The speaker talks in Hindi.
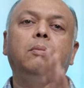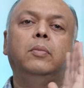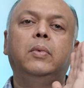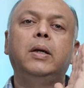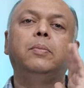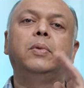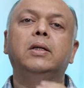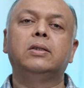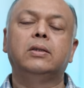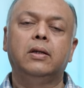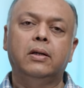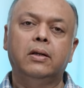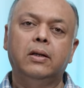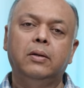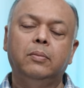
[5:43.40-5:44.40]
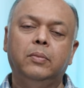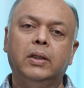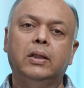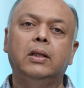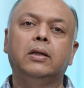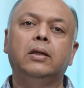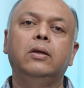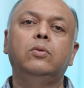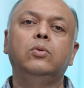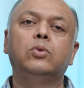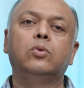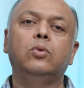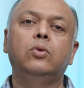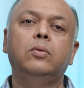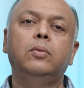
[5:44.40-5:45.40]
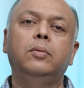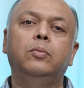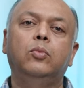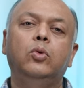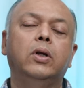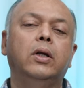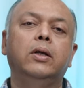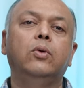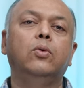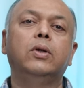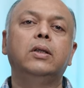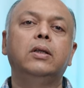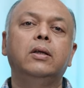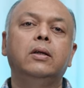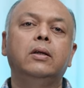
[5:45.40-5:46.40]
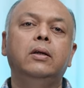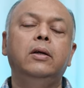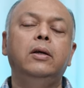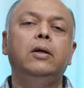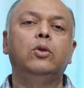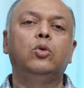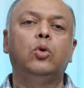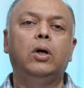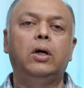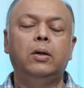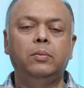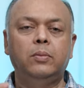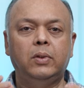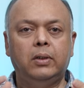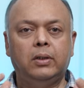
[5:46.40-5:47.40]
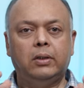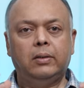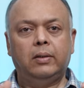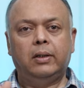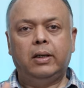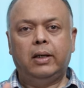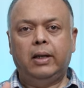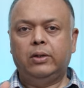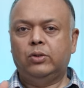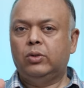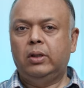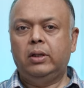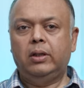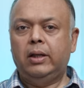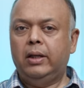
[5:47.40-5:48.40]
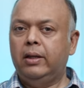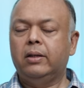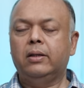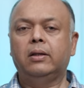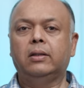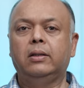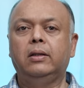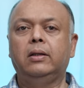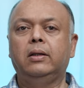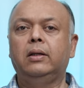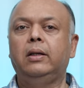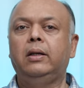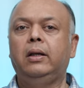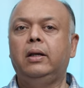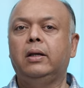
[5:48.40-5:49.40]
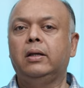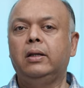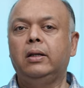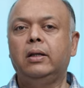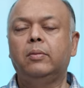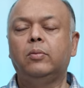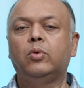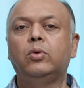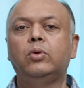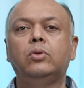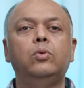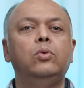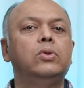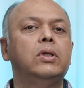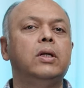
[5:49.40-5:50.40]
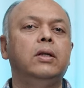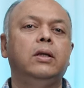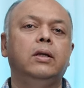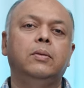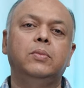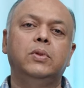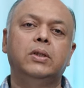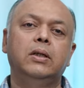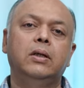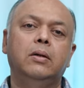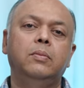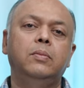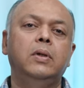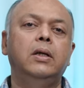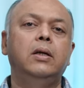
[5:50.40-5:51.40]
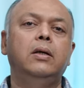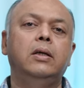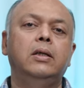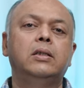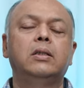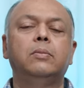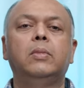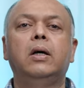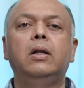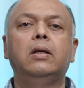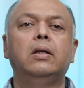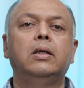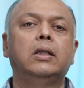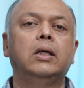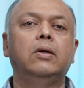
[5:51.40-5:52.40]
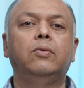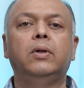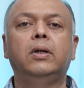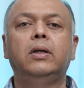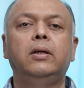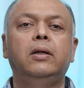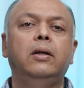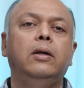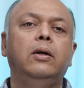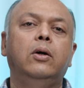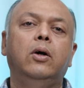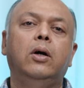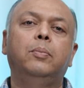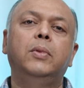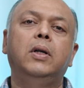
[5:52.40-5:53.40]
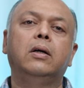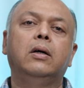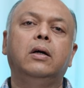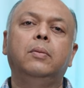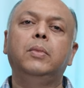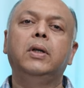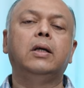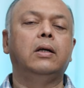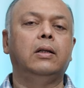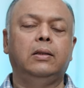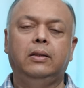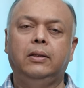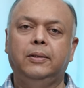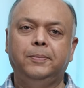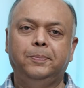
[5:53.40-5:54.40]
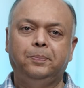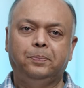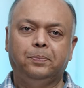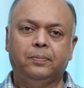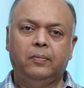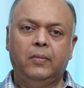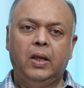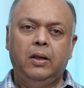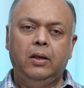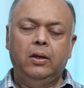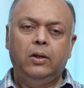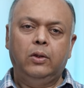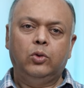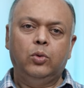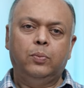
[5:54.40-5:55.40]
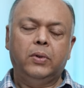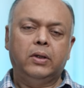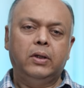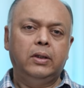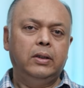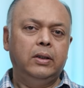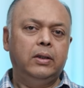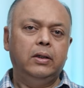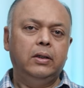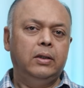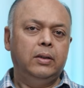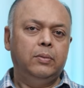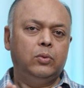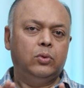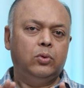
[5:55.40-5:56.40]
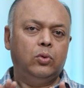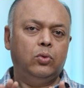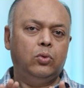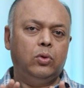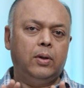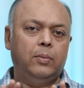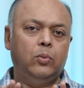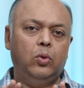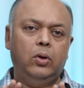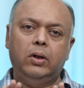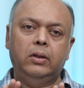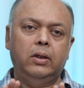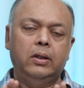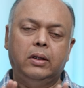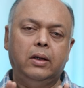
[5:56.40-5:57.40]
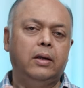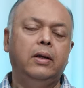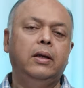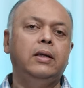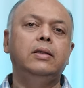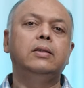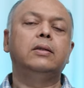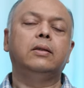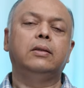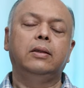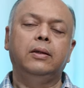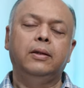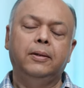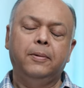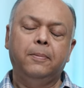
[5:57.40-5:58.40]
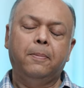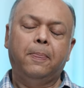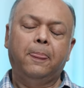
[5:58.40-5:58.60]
बाईपास कर रहा है मतलब कि उसको पूरा नहीं होने दे रहा तो हम एक्चुअली यही करते हैं एक नियम को दूसरे नियम से हम इस्तेमाल करते हुए अपना काम निकालते हैं तो प्रकृति के नियम तो हम उल्लंघन कर नहीं सकते हैं